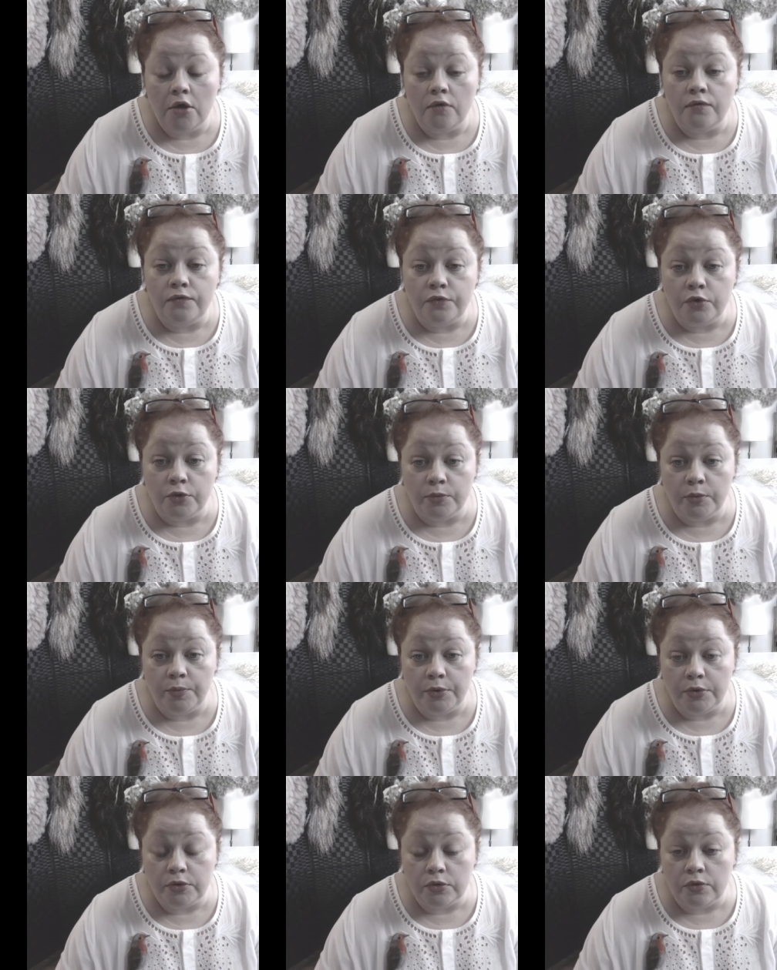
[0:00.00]
В форме
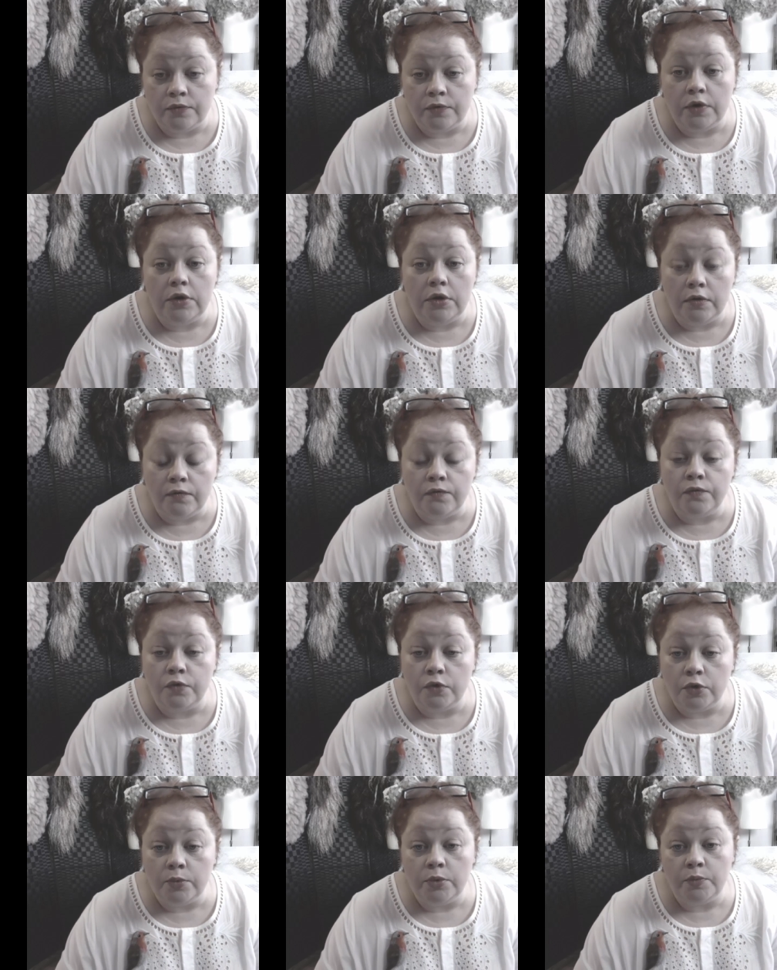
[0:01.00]
подковы и в
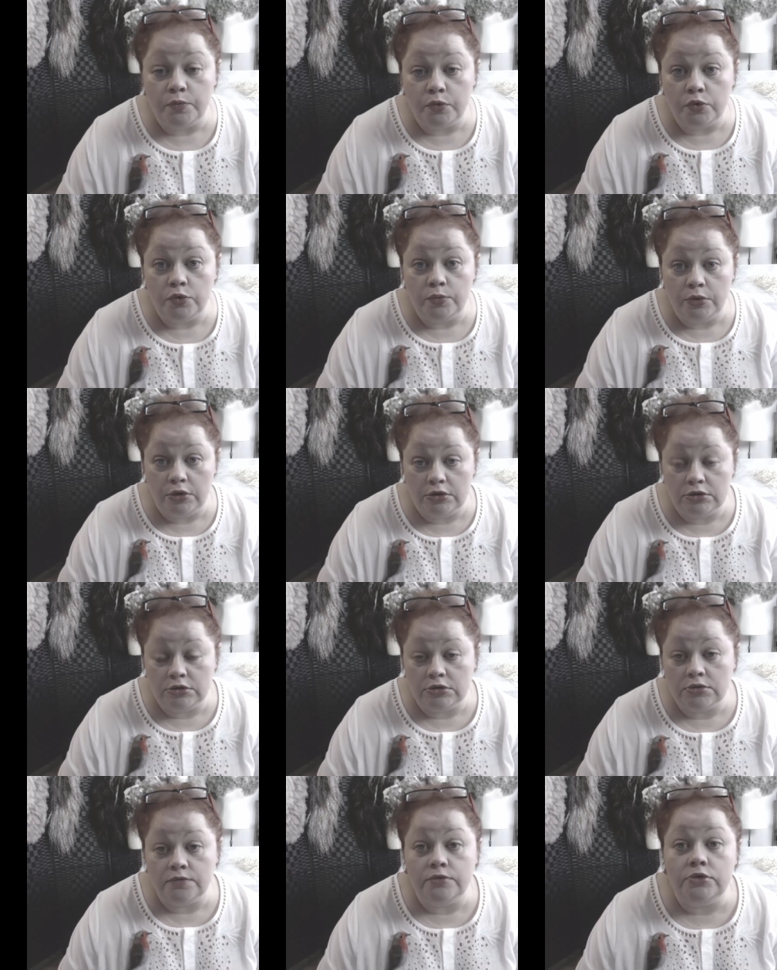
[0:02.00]
форме
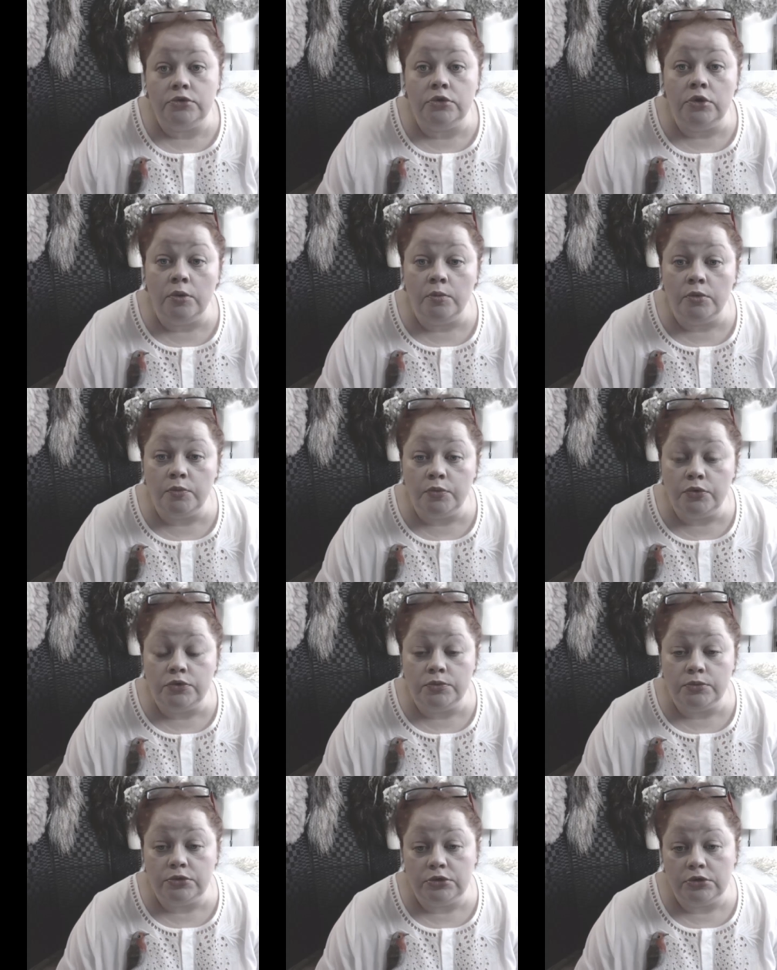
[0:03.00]
полумесяца. Вот сегодня мы
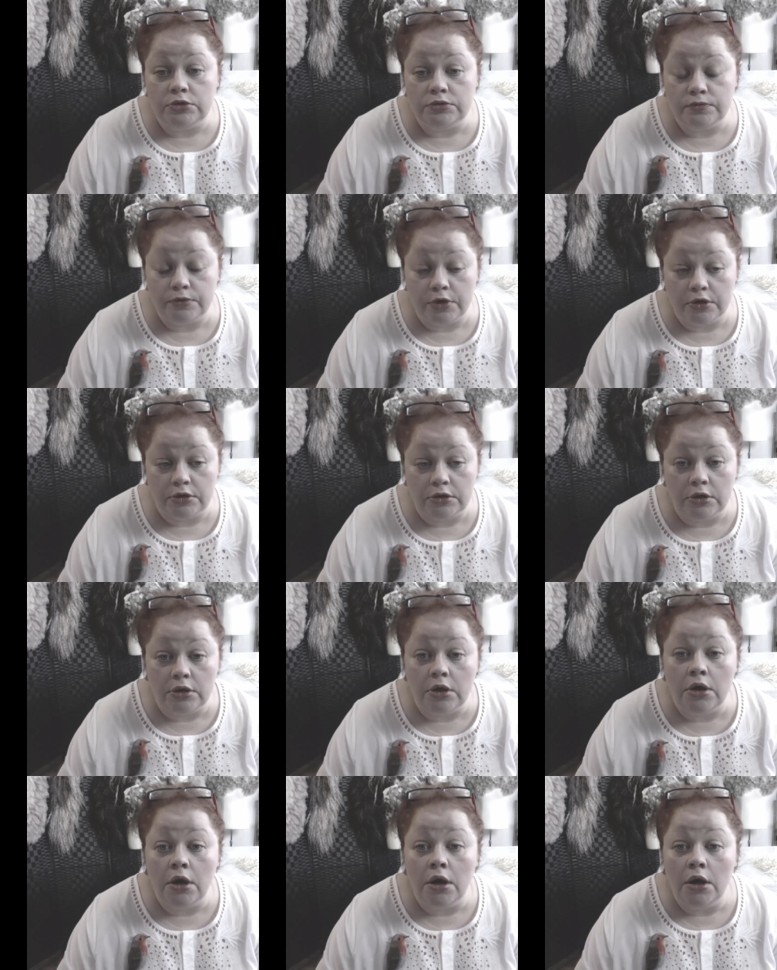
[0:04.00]
будем делать
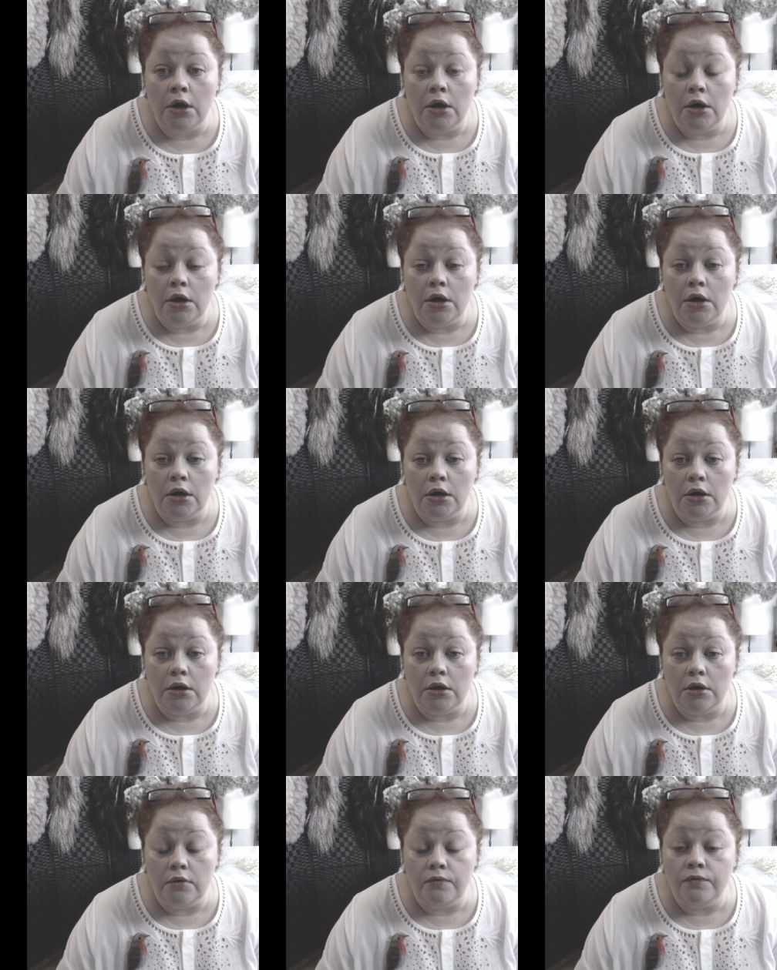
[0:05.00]
воротник
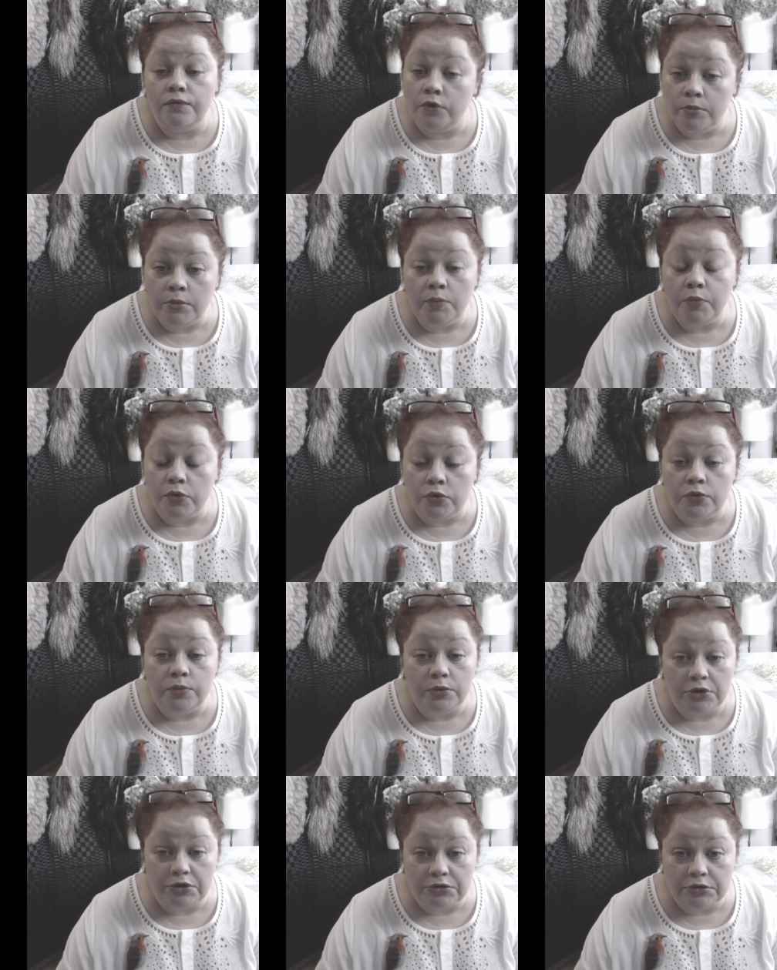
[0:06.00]
а, в форме
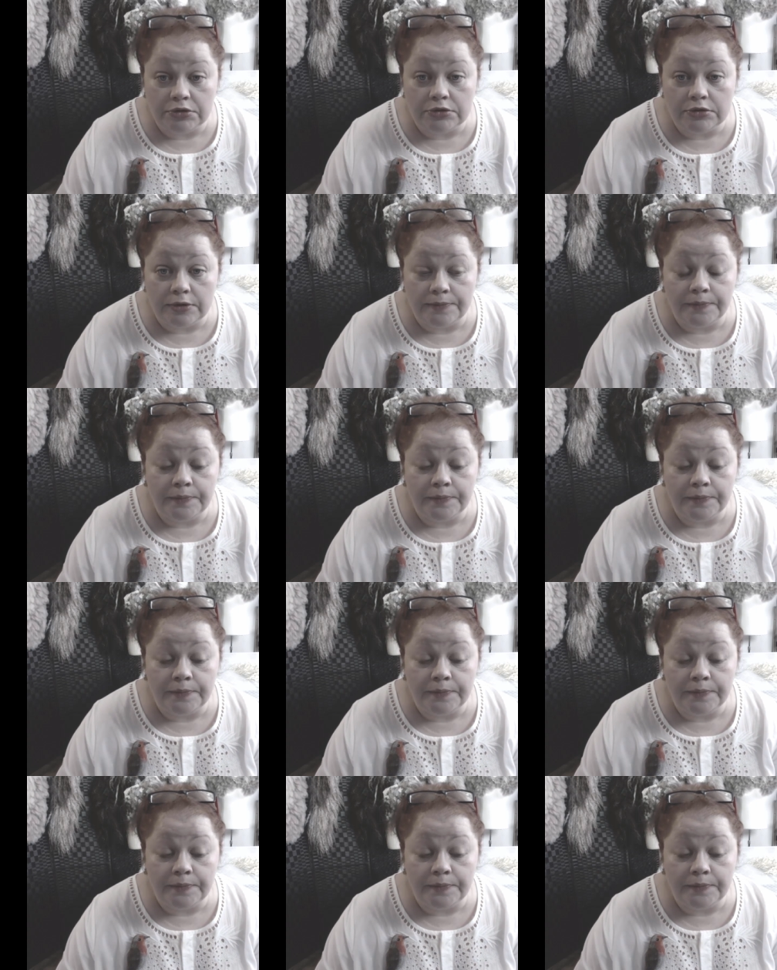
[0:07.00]
полумесяца.